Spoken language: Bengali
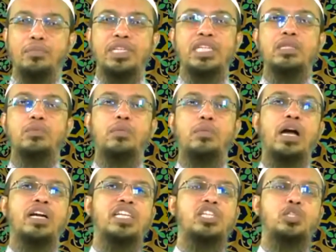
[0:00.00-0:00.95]
বিশেষভাবে
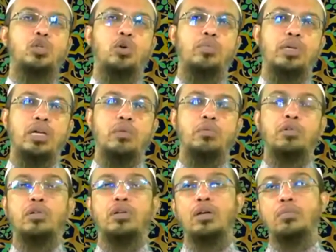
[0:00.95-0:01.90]
আকৃষ্ট হবে এবং
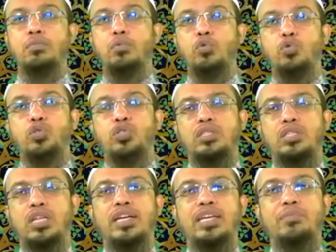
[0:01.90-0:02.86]
পুরুষ
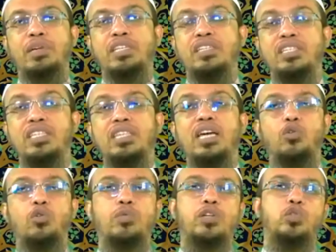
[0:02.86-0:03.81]
তাকে নিয়ে বাজে চিন্তা
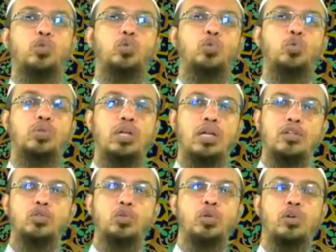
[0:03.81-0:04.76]
করবার সুযোগ
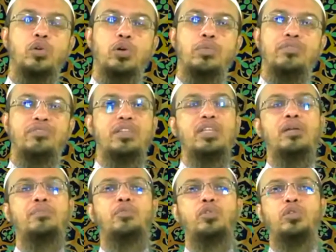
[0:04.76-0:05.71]
তৈরি হবে
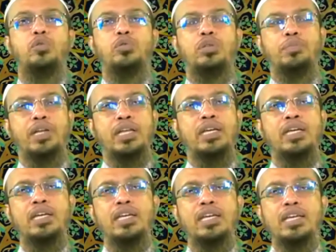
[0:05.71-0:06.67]
ফেতনায় পতিত হতে পারে
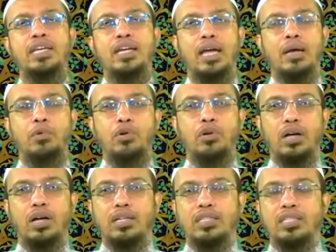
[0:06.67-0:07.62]
এবং
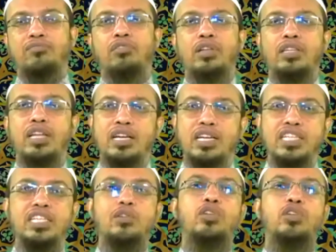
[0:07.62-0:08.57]
যার ফলে তার
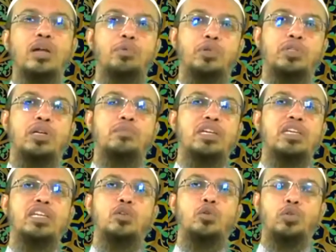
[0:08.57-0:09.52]
নিজেরও নিরাপত্তা
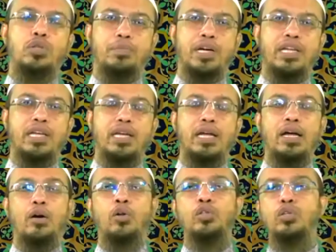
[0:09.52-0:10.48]
বিঘ্নিত হতে পারে
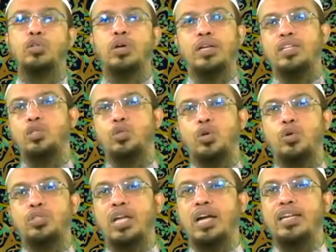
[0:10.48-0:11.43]
অন্তত আর কিছু না
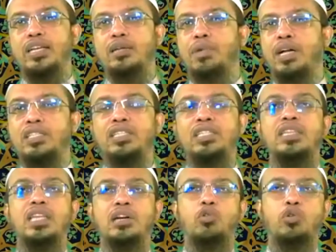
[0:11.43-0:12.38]
হোক তাকে নিয়ে বাজে
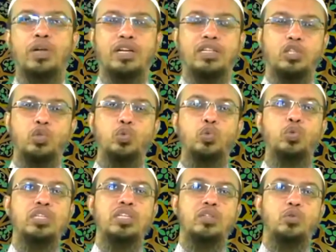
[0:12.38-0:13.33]
চিন্তা করবার একটা সুযোগ
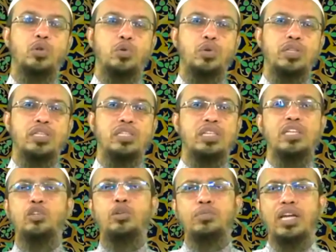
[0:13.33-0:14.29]
তিনি তৈরি করে দিচ্ছেন
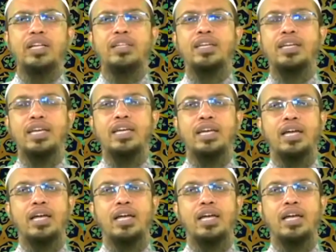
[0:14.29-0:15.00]
এসব জায়গা থেকে